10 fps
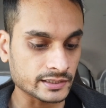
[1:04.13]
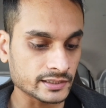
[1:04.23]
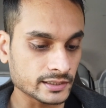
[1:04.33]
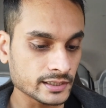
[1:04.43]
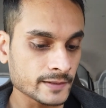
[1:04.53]

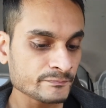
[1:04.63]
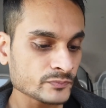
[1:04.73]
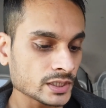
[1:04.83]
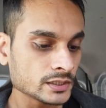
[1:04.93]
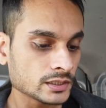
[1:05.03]
आते हैं ठीक
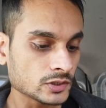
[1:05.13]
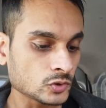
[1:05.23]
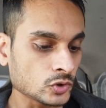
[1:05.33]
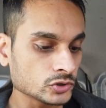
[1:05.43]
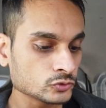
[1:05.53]
है
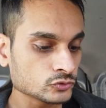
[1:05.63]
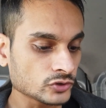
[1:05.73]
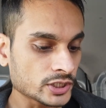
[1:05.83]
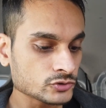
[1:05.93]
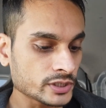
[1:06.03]
और
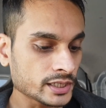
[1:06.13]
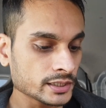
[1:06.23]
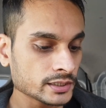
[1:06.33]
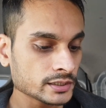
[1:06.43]
दूसरा जो है